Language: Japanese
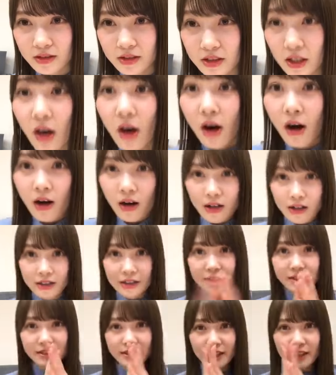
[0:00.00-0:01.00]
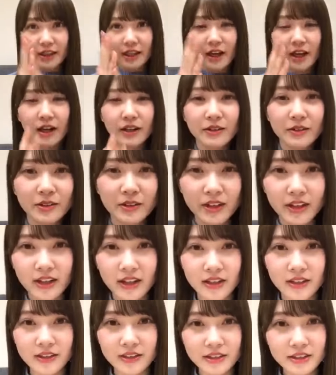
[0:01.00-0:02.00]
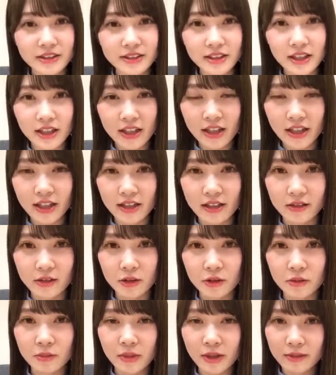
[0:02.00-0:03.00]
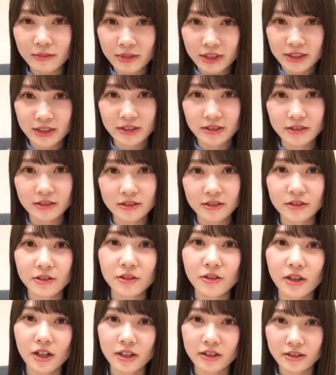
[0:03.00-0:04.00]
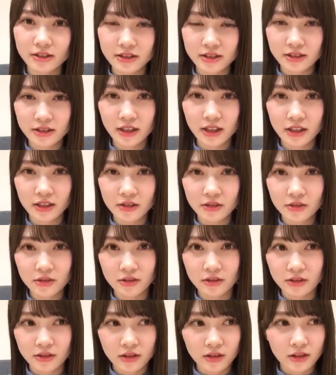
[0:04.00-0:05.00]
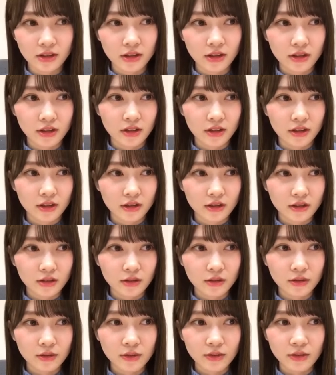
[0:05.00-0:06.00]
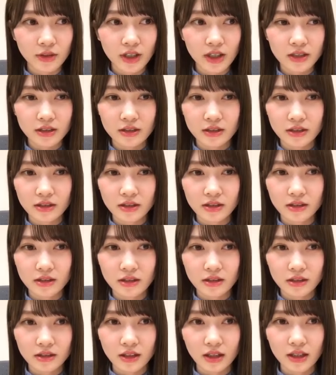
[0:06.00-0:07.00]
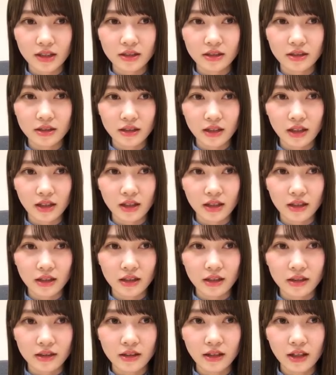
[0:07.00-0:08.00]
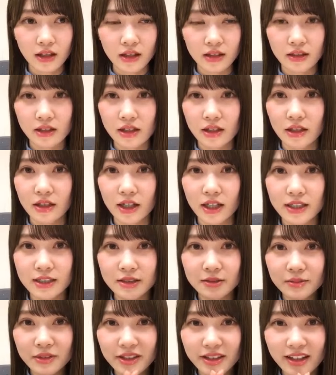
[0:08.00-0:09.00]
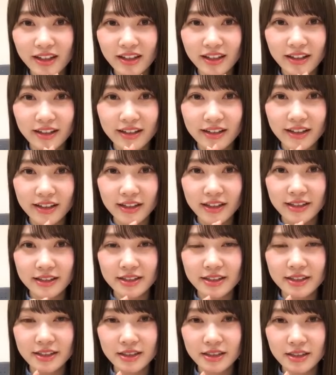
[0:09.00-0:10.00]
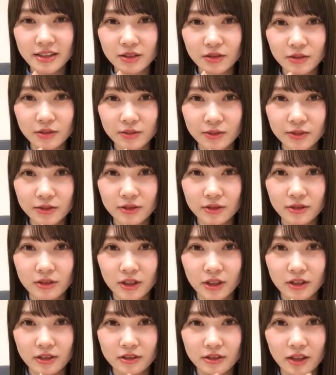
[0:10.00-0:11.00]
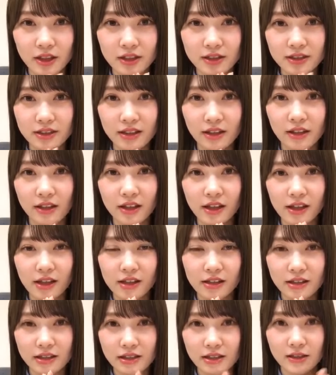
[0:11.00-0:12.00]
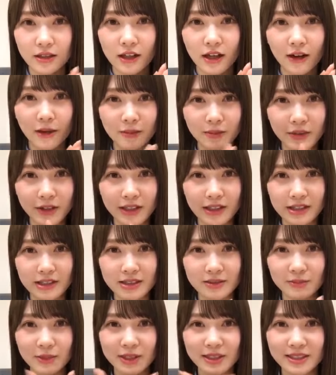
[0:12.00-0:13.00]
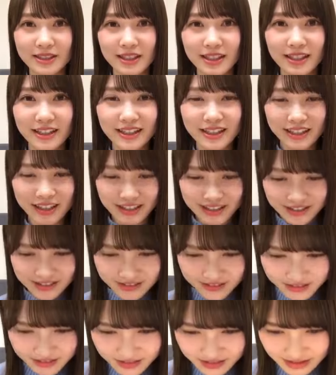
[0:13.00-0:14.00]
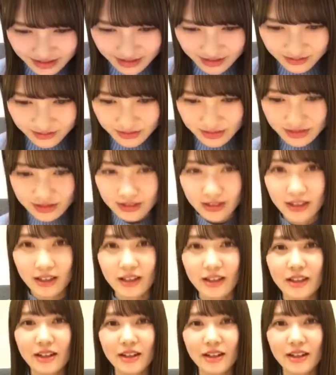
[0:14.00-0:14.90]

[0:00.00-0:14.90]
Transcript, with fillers: 握手会、あ、握手会、あのね握手会よんまいめシングルの握手会の応募があって、でだ初めて第一次応募受付で全完売しました。ありがとうございます、